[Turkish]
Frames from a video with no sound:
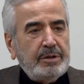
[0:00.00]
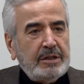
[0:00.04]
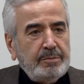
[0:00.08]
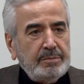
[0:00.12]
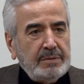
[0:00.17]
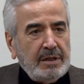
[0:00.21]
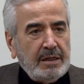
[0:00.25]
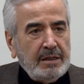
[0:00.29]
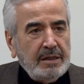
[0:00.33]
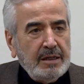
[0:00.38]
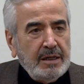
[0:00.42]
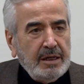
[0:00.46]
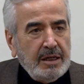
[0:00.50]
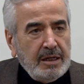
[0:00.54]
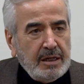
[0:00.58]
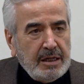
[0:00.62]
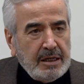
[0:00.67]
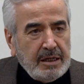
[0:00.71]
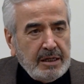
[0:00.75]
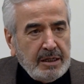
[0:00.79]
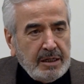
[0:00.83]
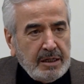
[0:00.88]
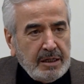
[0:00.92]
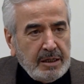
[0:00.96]
bakımdan
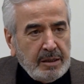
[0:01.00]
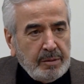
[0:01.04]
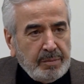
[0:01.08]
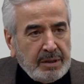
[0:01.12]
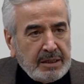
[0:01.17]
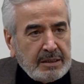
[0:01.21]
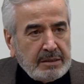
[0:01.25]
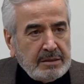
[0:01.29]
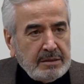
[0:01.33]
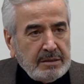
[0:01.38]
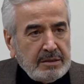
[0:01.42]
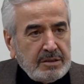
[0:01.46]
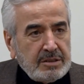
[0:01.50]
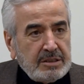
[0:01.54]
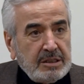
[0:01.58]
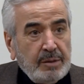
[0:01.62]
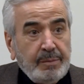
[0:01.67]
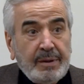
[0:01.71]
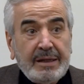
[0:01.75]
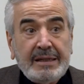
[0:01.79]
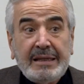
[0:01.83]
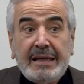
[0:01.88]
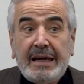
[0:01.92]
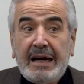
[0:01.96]
e, baktığınız
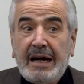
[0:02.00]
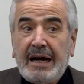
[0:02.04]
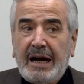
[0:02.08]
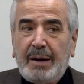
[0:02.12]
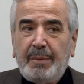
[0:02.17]
zaman.